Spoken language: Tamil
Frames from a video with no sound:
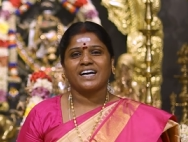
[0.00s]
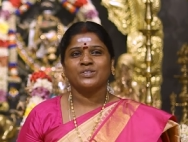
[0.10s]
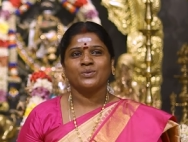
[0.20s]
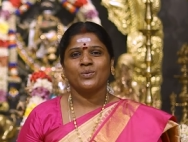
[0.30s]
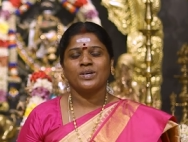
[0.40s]

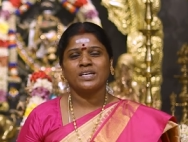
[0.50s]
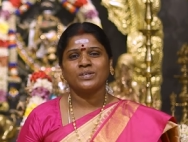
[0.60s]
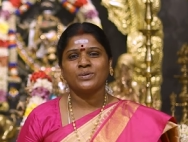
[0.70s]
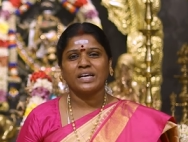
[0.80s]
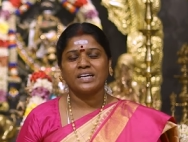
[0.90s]
அது
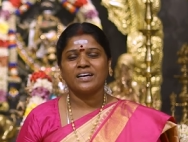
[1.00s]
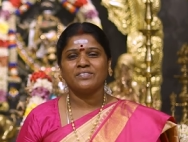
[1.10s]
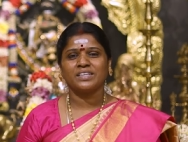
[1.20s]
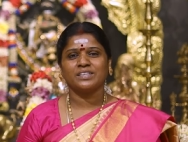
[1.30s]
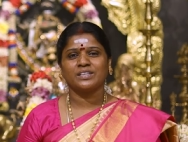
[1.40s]
உங்களுக்கும்
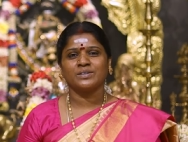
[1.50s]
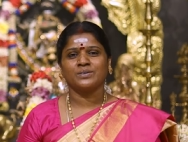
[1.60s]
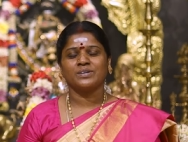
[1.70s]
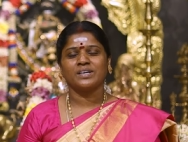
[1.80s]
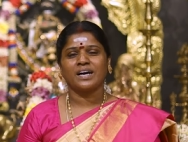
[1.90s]
நல்லாவே
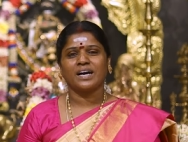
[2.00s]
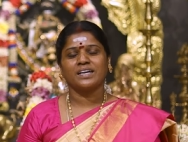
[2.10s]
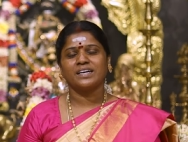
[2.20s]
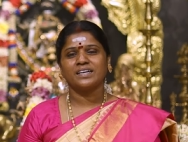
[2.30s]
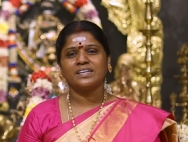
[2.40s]
தெரியும்
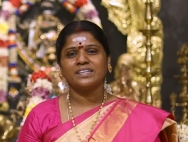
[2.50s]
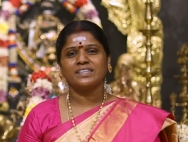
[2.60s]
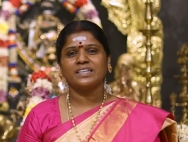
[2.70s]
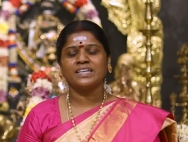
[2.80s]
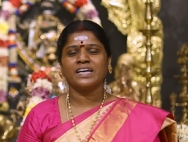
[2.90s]
ஆனா
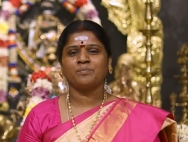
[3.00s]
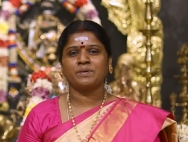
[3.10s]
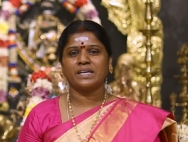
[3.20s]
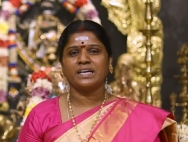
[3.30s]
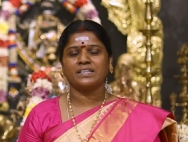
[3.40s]
நீங்க
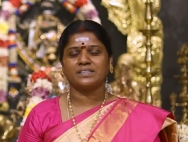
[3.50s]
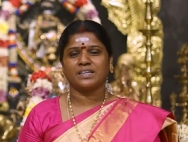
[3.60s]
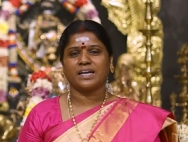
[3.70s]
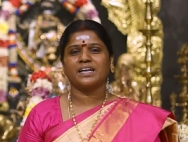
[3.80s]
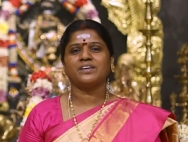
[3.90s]
இப்படி
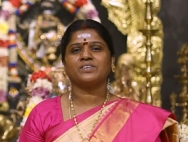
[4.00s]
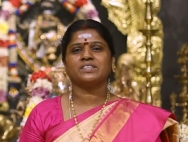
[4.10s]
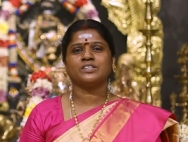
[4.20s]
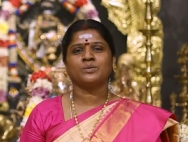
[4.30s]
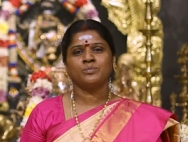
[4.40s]
தேடி வந்து